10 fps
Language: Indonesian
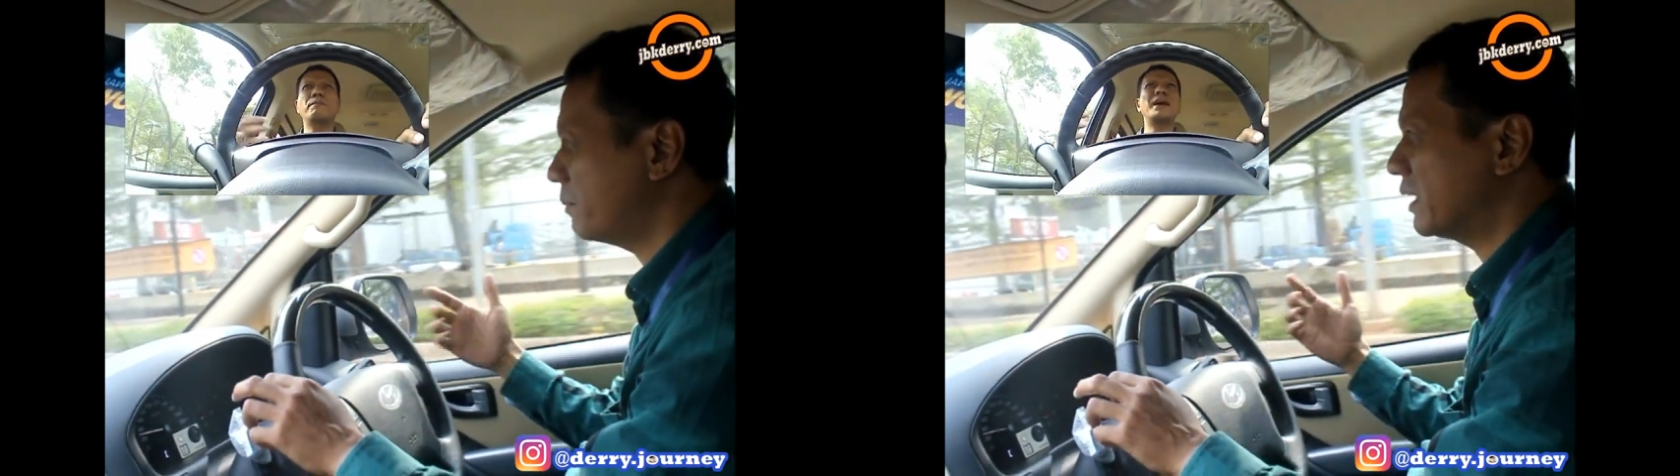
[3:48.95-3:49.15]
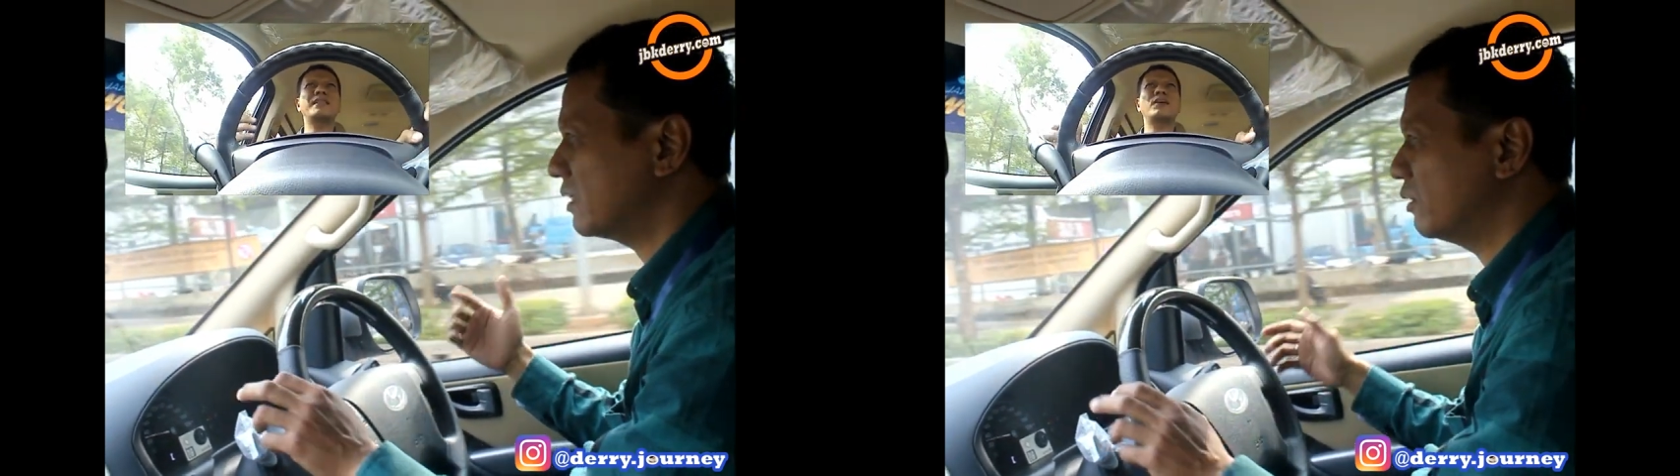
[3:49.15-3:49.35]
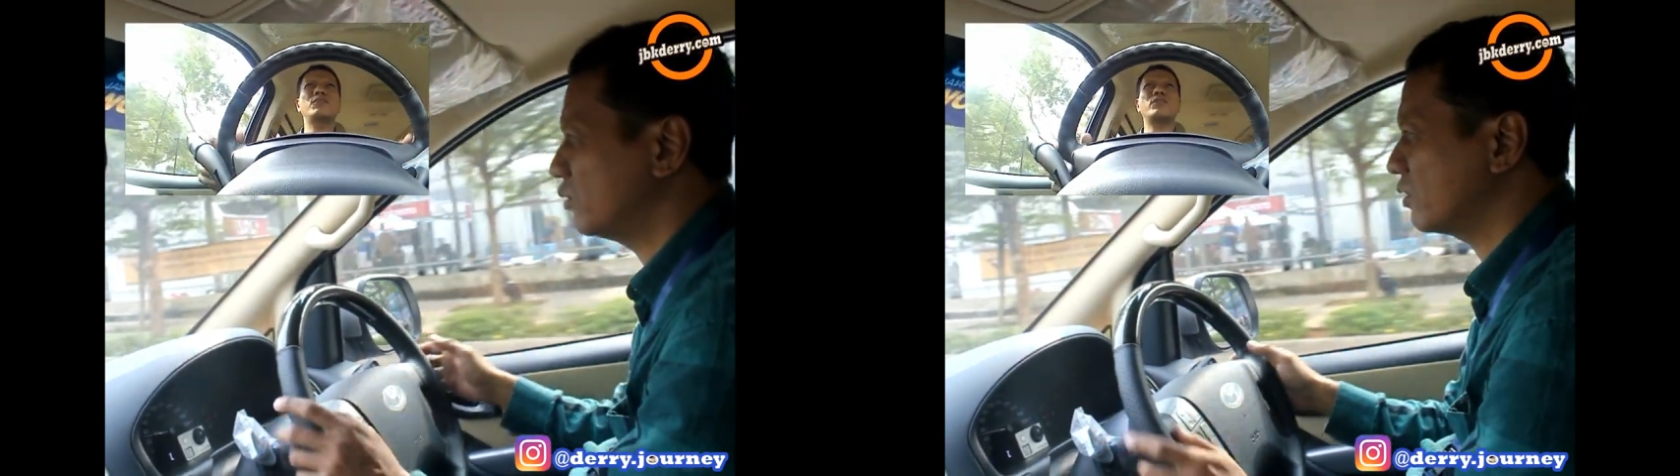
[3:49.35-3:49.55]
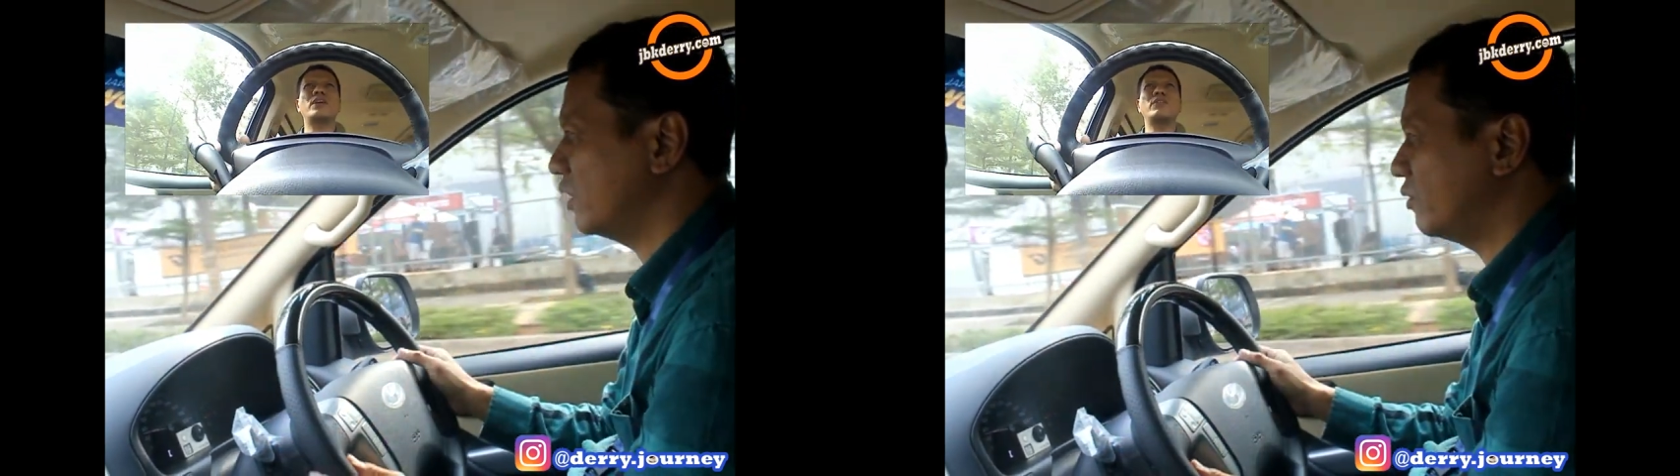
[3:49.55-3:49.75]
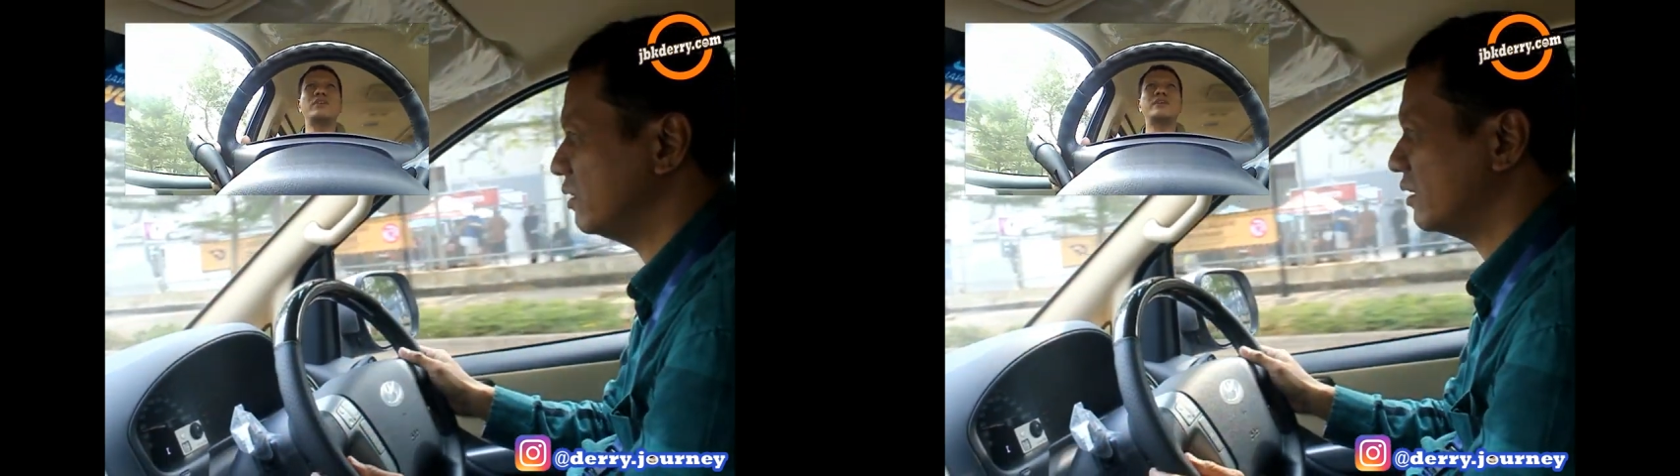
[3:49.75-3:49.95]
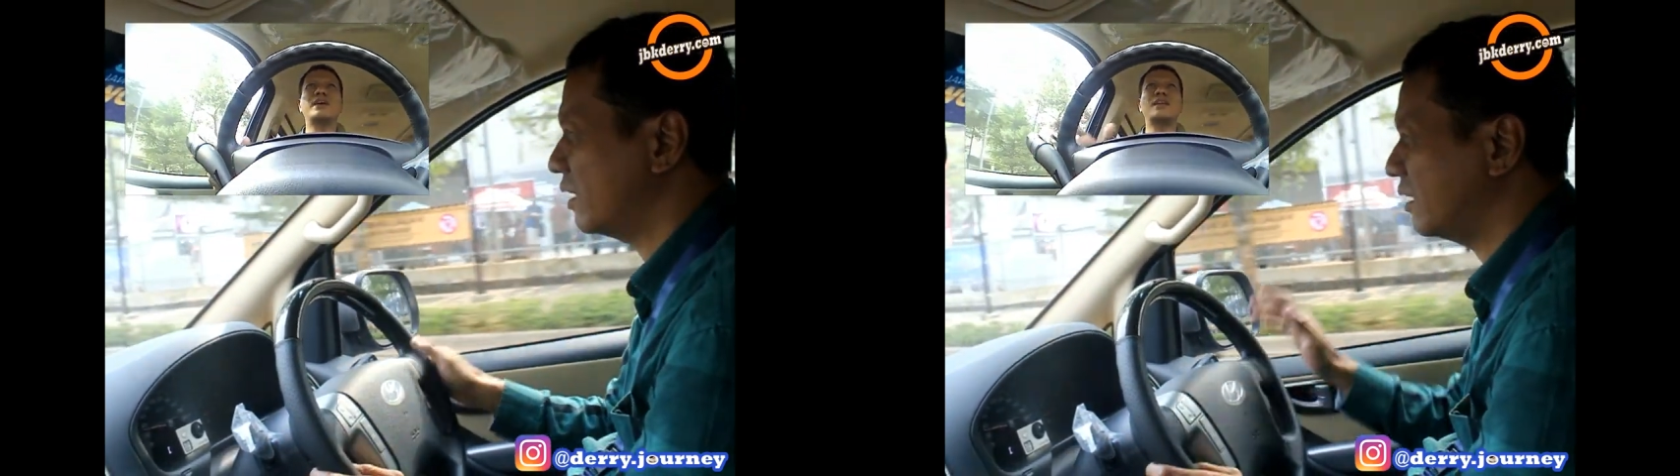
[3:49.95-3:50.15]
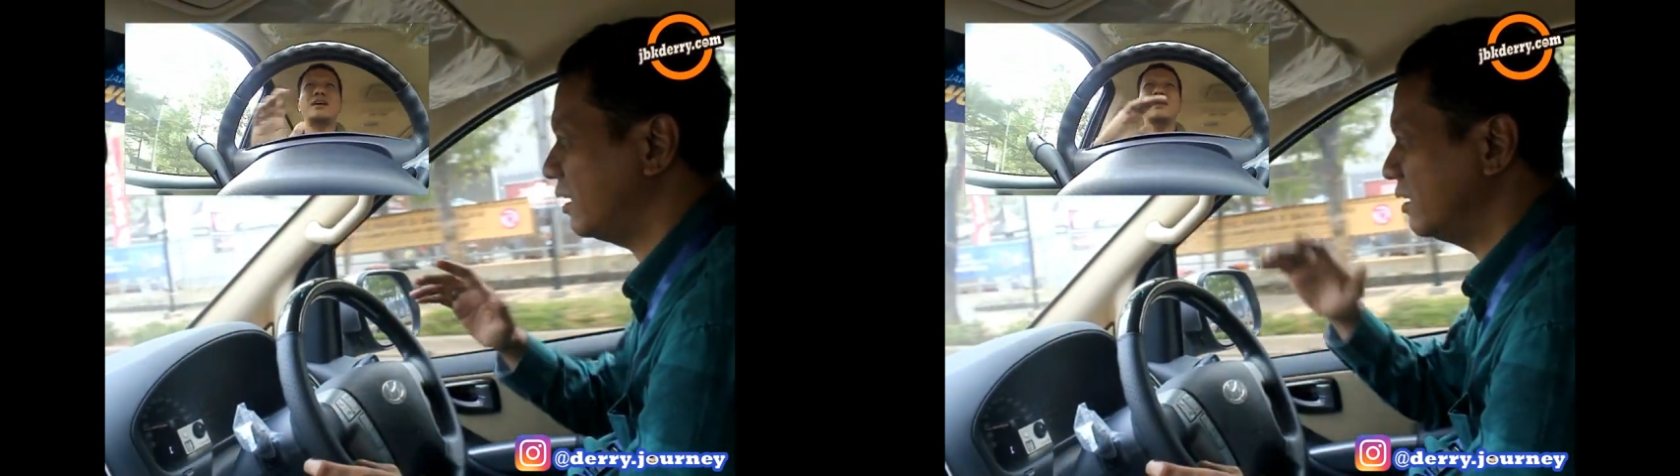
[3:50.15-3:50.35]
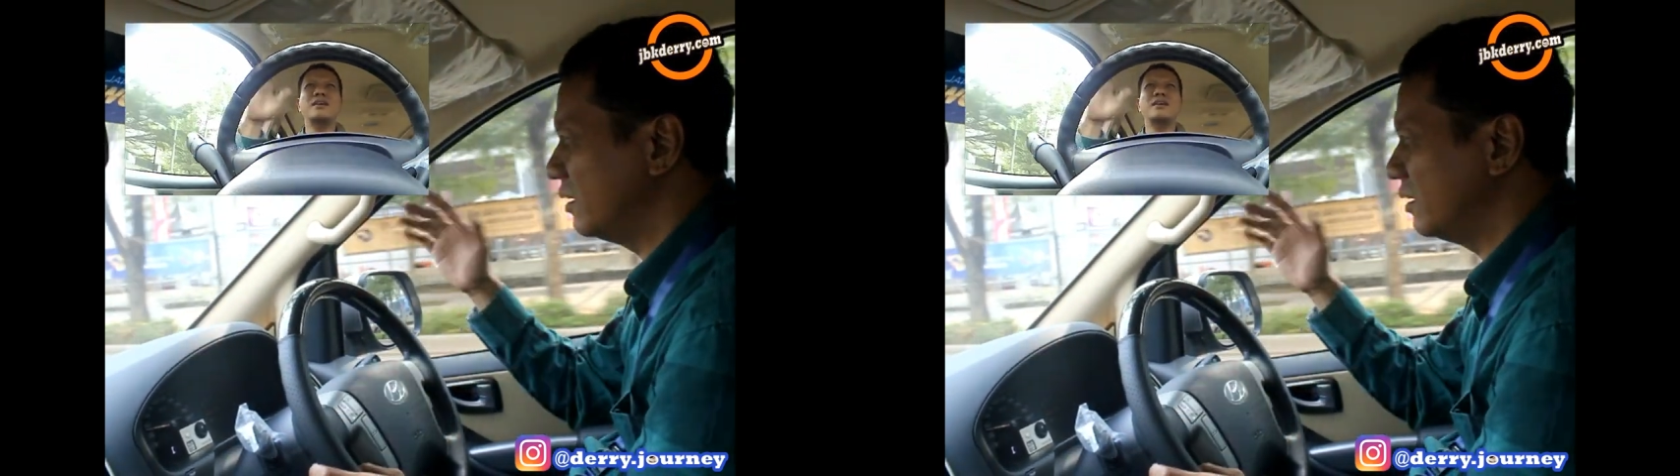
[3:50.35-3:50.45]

pas lah untuk di Indonesia karena